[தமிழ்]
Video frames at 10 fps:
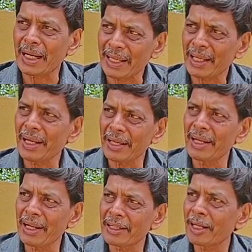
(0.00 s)
கிடைக்கல
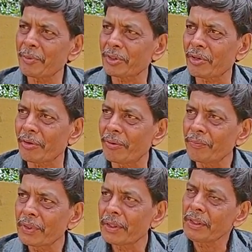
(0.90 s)
இல்லைன்னு தான் நமக்கு தெரியும்
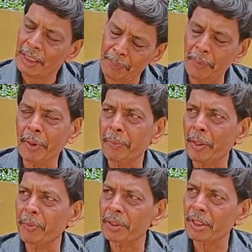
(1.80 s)
எப்பயுமே
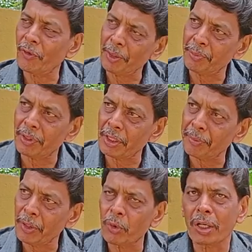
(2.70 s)
பயன்படுத்துறதுக்கு வாய்ப்பு இருக்குது
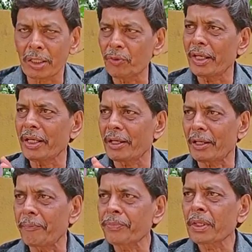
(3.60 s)
எப்படி ஒரு கட்டு
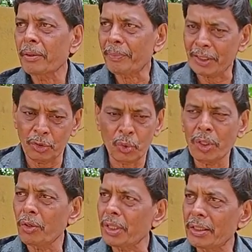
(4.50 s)
வாங்கிக்கோங்க பதினஞ்சு
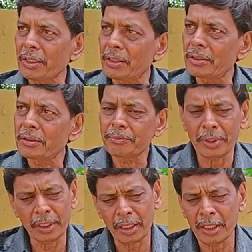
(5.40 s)
ரூபா ஒரு கட்டு
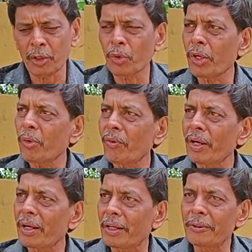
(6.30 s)
பெரிய கட்டு இருபது ரூபாய் கூட
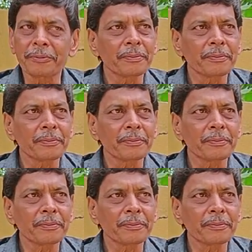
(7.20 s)
வாங்குங்க